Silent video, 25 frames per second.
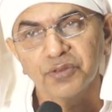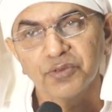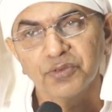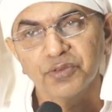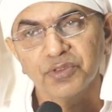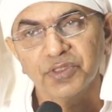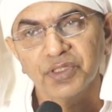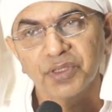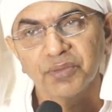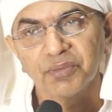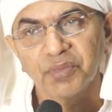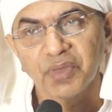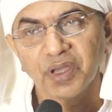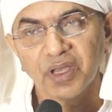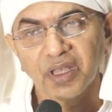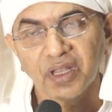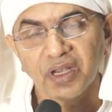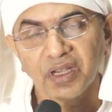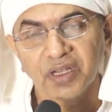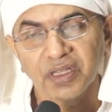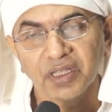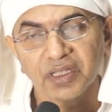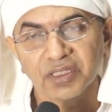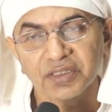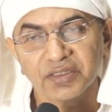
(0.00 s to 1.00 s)
दूर उसके
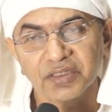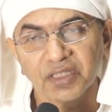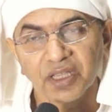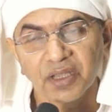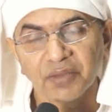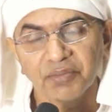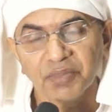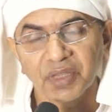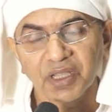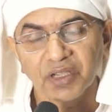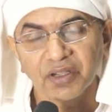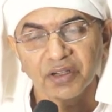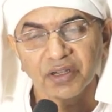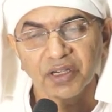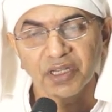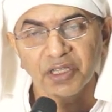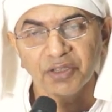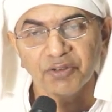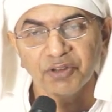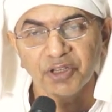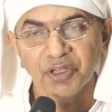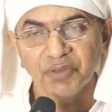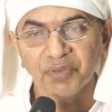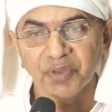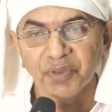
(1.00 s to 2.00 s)
महल के सामने खड़े
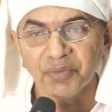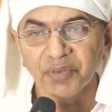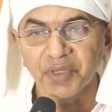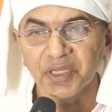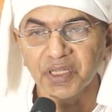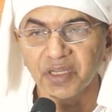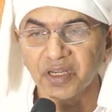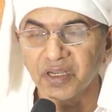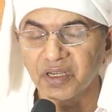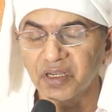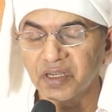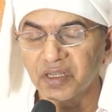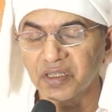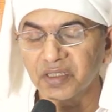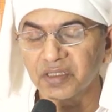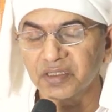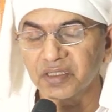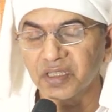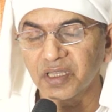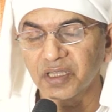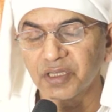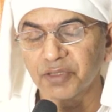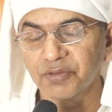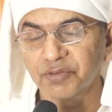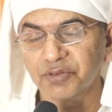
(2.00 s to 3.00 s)
होने में भी डर
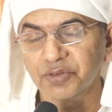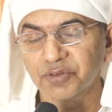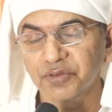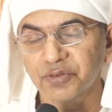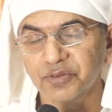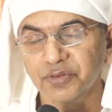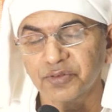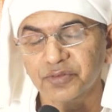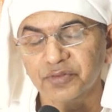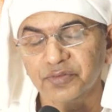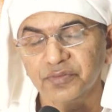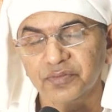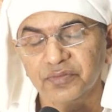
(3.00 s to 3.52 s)
लगता है उसको